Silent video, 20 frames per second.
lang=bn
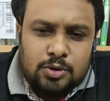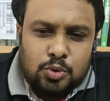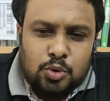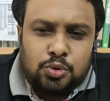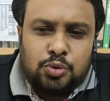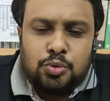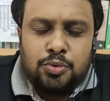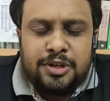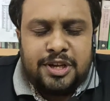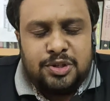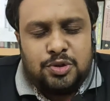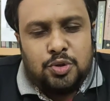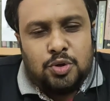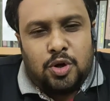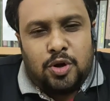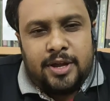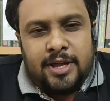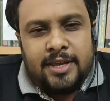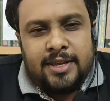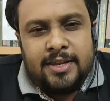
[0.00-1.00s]
নতুন কিছু
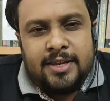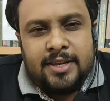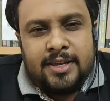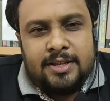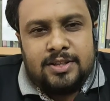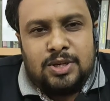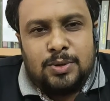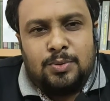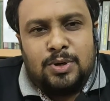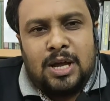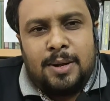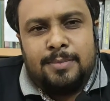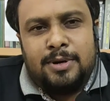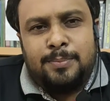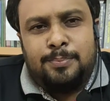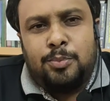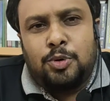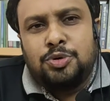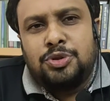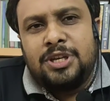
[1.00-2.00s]
নয় যেমন আমরা
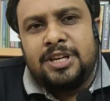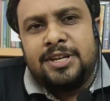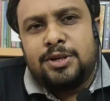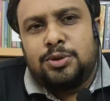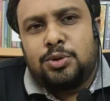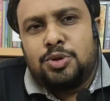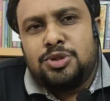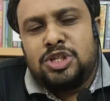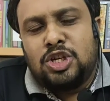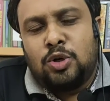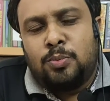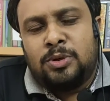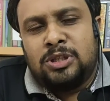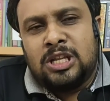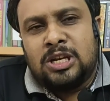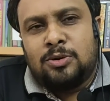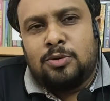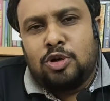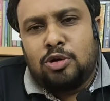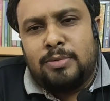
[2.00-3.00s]
প্রতিনিয়ত যে
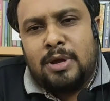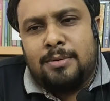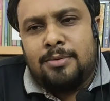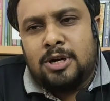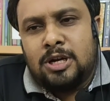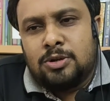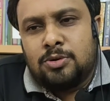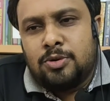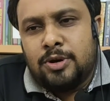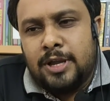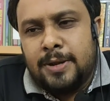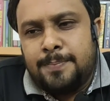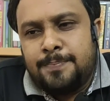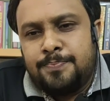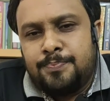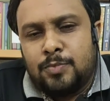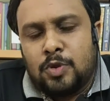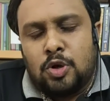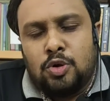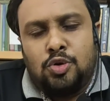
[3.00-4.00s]
উপাদানগুলো ব্যবহার করি
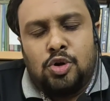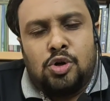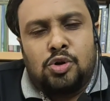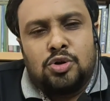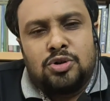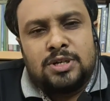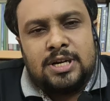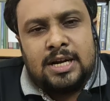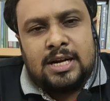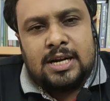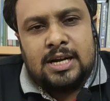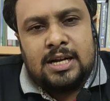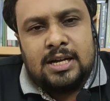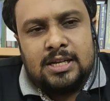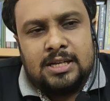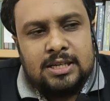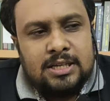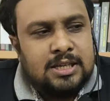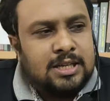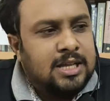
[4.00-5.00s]
নগদ টাকা
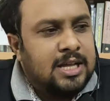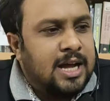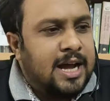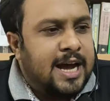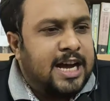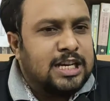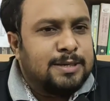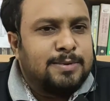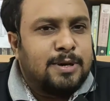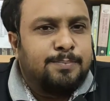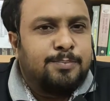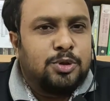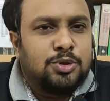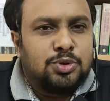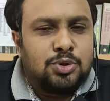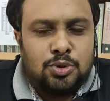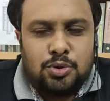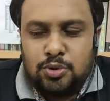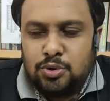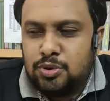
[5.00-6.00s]

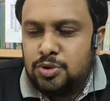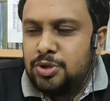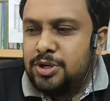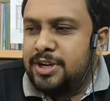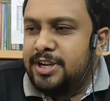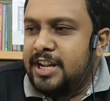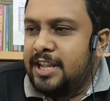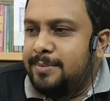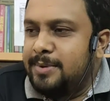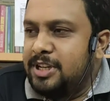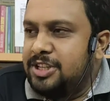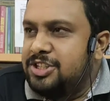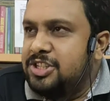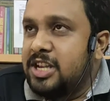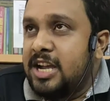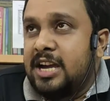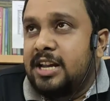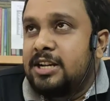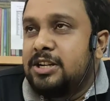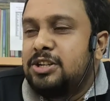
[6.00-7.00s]
আসবাবপত্র টেবিল
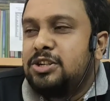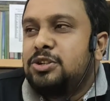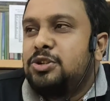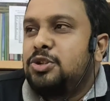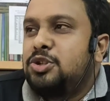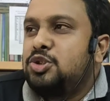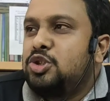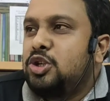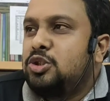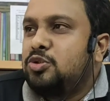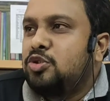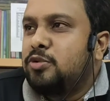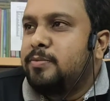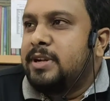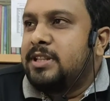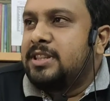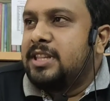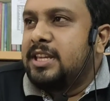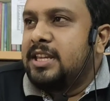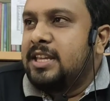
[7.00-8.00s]
চেয়ার
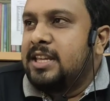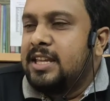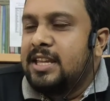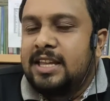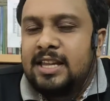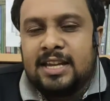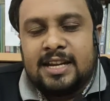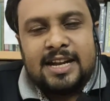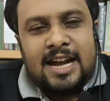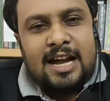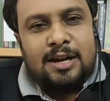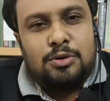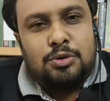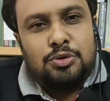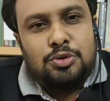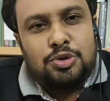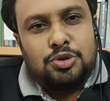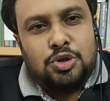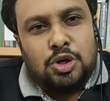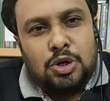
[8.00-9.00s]
যন্ত্রপাতি
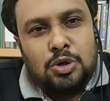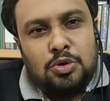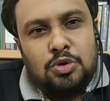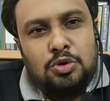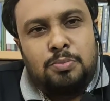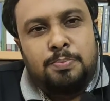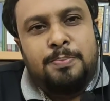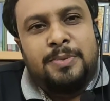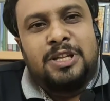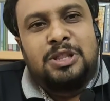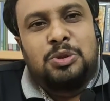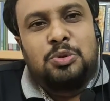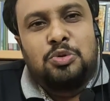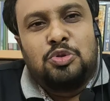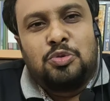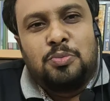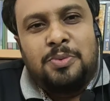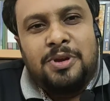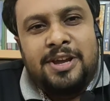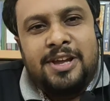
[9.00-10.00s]
কাগজ কলম
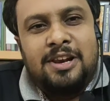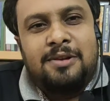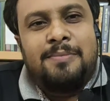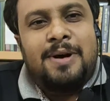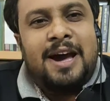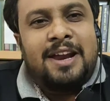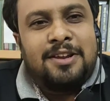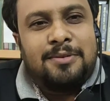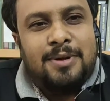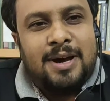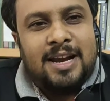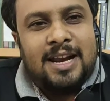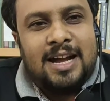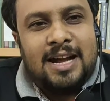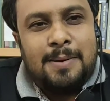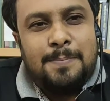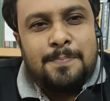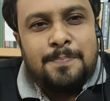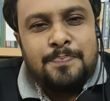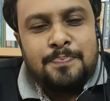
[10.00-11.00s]
বিদ্যুৎ বিল বাড়ি ভাড়া